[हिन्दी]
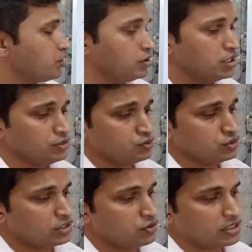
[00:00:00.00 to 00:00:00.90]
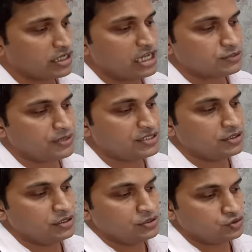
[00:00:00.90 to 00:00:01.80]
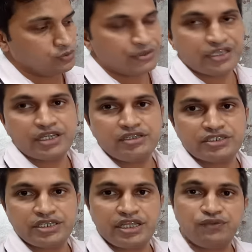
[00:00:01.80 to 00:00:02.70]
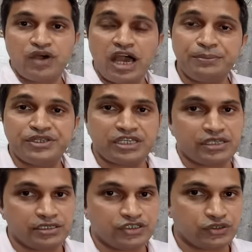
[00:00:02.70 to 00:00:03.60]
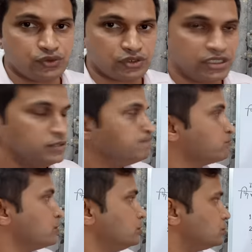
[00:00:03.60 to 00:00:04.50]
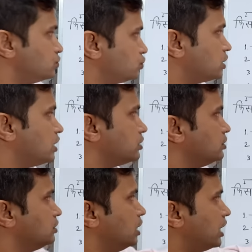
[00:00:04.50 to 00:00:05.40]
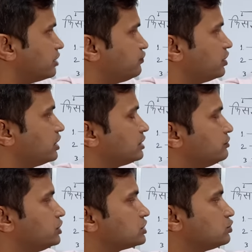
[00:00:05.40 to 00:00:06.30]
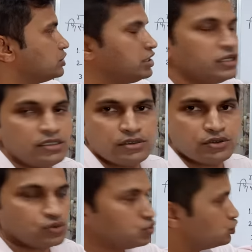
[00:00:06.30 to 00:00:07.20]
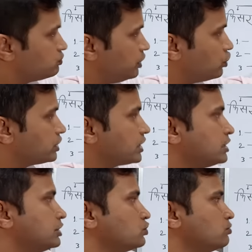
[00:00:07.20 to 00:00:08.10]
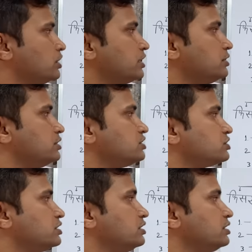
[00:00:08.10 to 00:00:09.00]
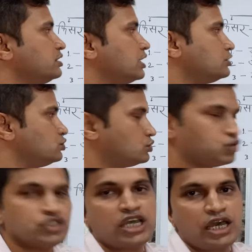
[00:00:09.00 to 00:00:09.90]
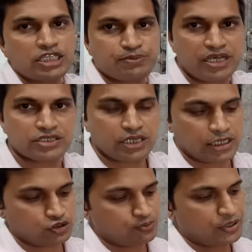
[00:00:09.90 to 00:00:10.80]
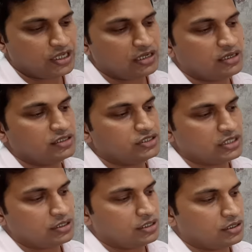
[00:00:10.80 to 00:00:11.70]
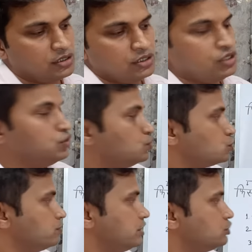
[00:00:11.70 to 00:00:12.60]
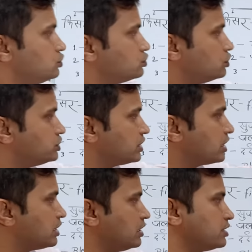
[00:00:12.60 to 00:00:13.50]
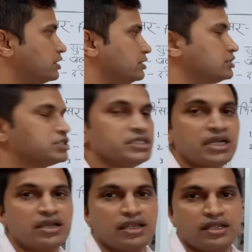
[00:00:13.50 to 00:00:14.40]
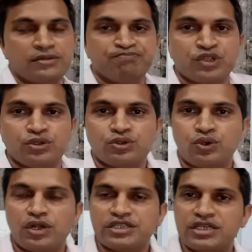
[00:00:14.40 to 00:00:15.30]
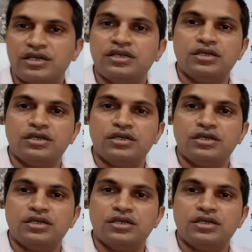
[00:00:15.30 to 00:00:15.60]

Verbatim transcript: यानी गुदा द्वार के आसपास जो पेरिनल स्किन है वहाँ पे ज़्यादा इचिंग होगी दूसरा अगर फंगल की वजह से हो रही है तो उसमें और क्या क्या देखने को मिलेंगे स्किन का जो त्वचा आसपास का है जो पेरिनल रीजन है उसमें जो त्वचा का कलर है स्किन का कलर थोड़ा सा